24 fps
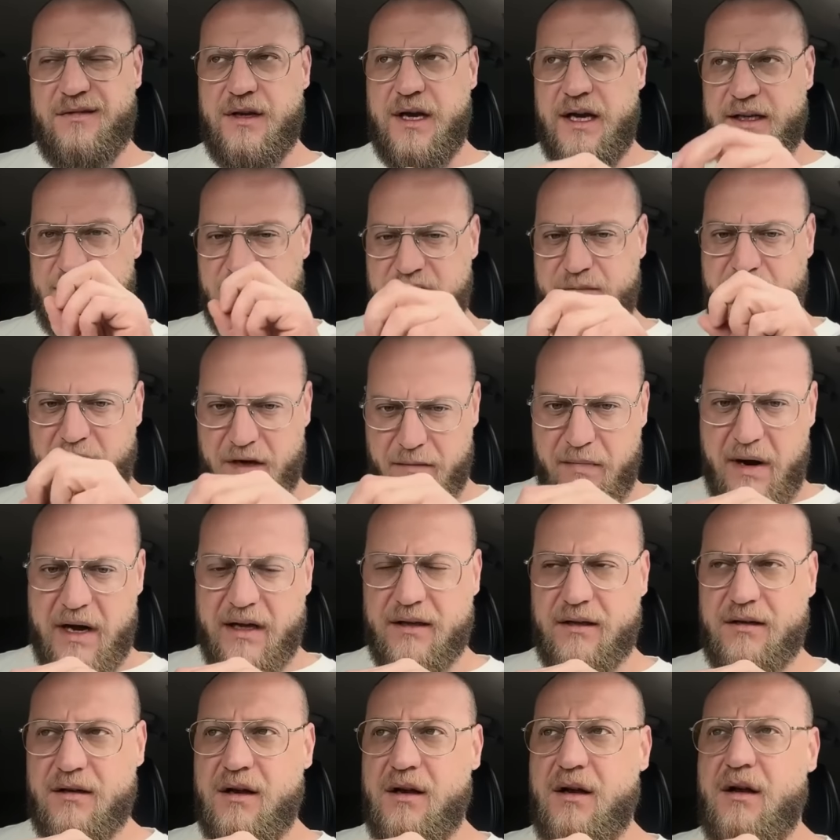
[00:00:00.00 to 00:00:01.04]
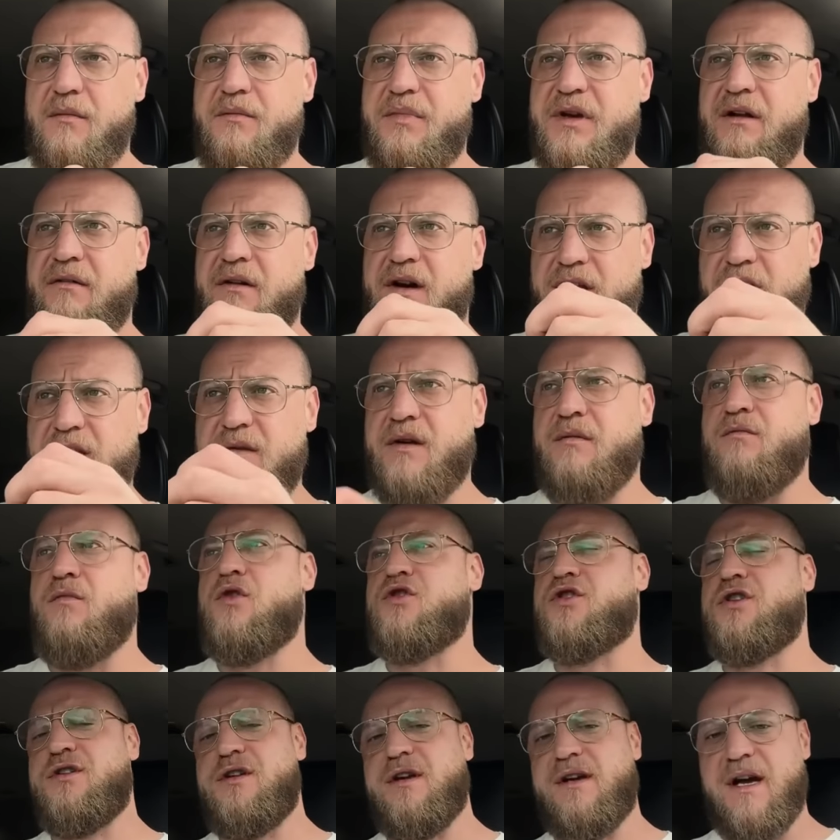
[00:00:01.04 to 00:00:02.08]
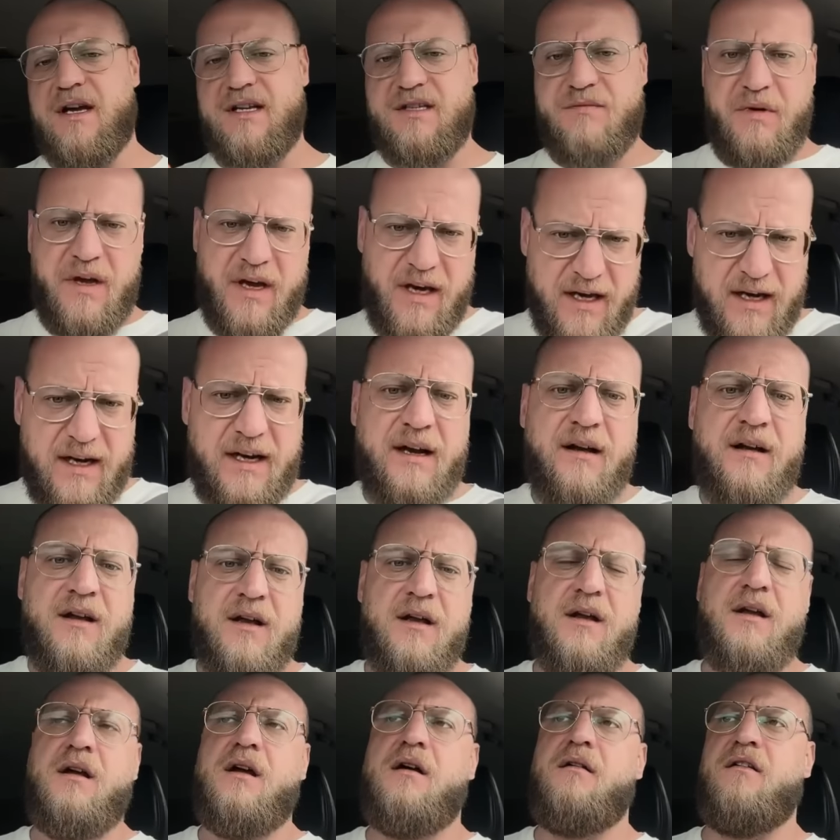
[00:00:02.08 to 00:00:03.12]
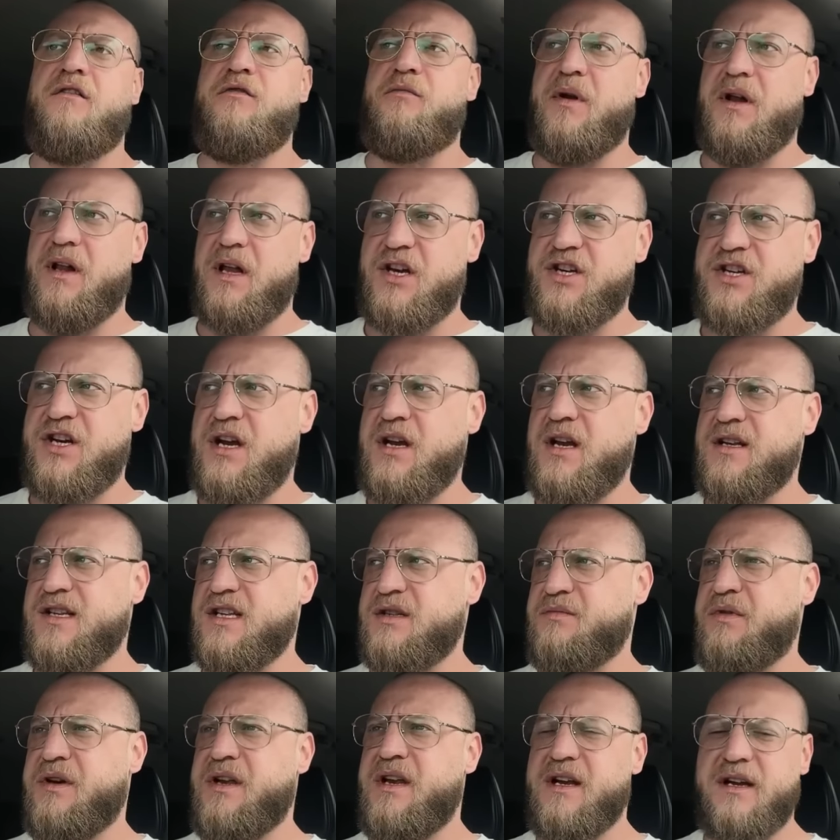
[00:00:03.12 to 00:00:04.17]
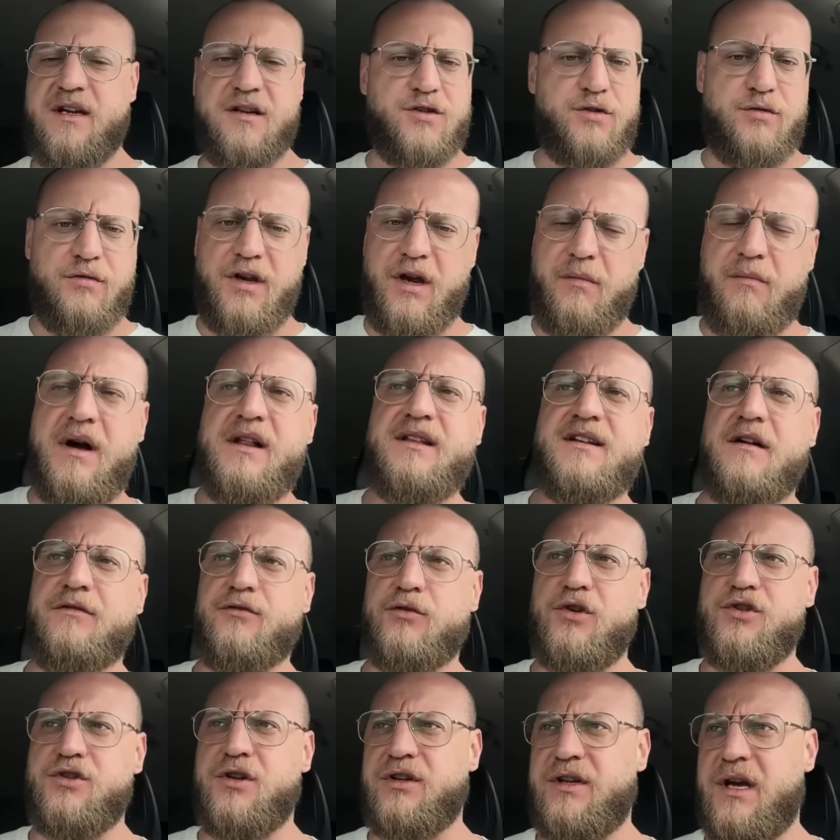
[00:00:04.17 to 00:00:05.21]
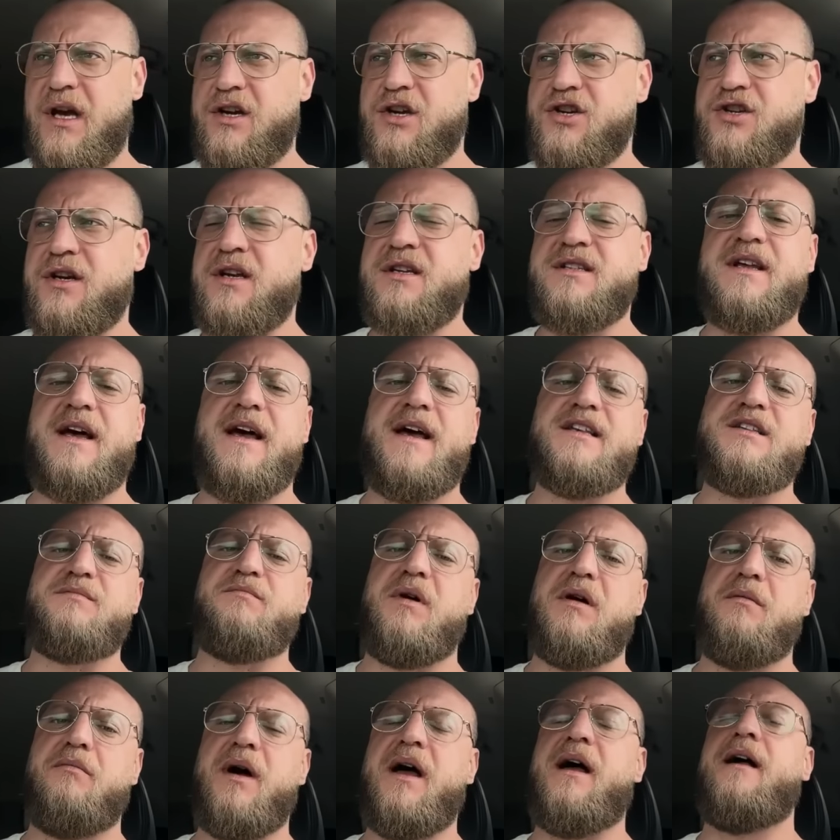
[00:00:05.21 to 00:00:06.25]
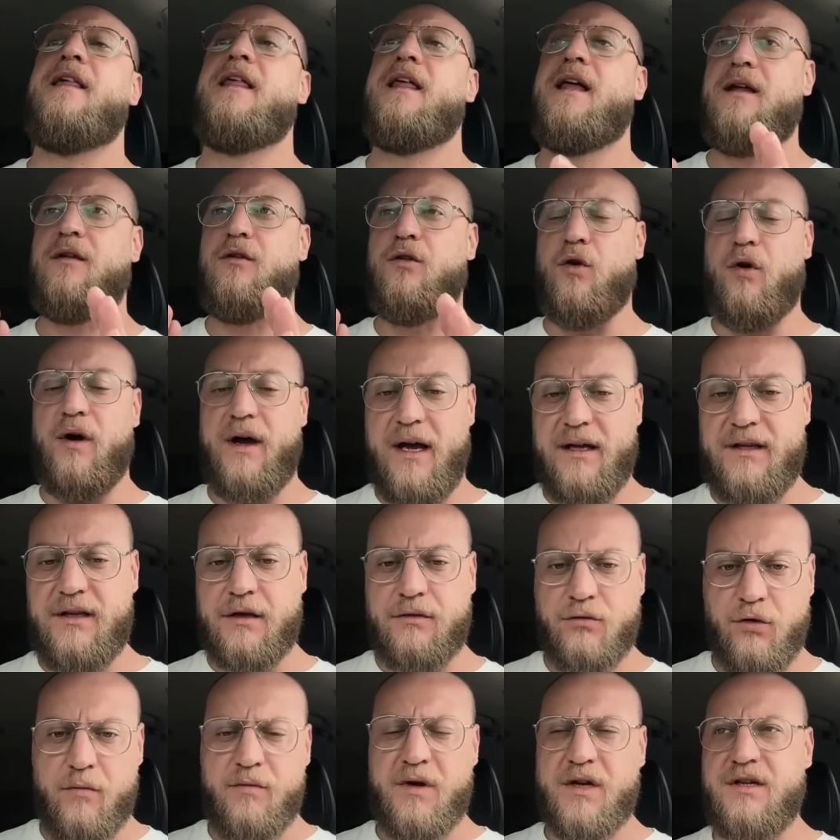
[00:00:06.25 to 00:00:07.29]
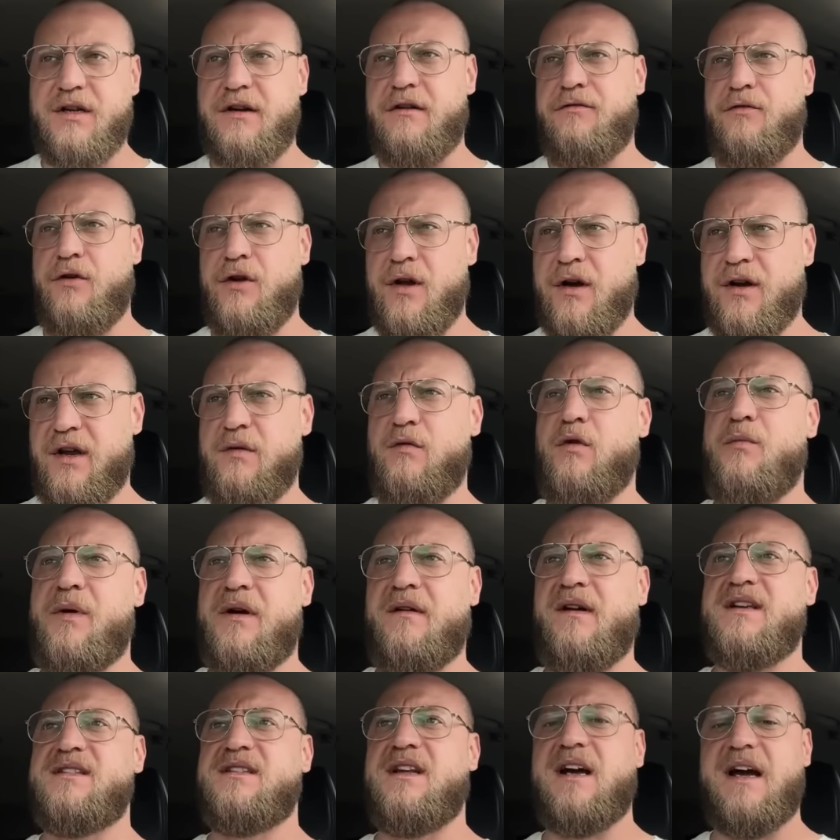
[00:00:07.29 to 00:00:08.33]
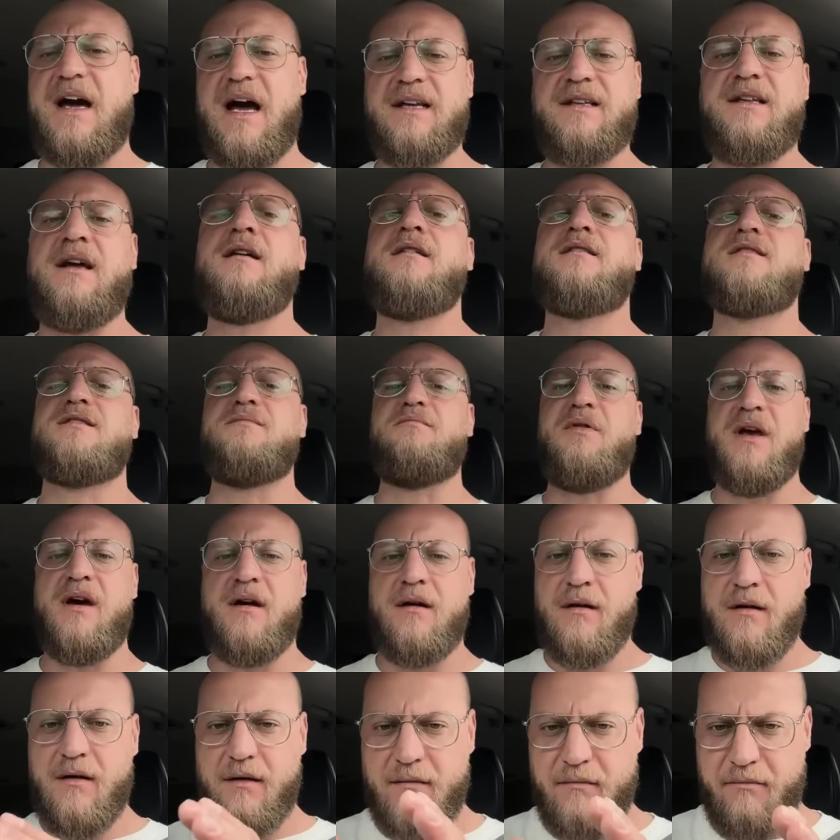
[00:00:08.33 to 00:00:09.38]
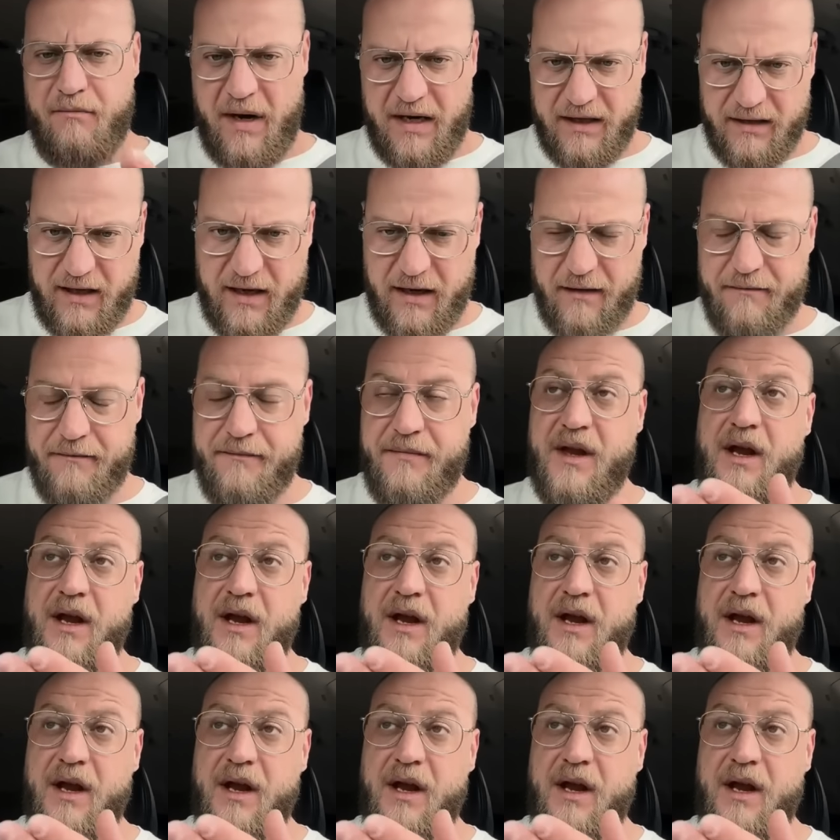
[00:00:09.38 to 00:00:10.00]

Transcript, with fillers: Это Сбербанк. Переводить можете как с Берега, э, в приложении со Сберика, с других банков точно так же через СПБ. Но этот номер телефона, к нему привязана карта Сбербанка.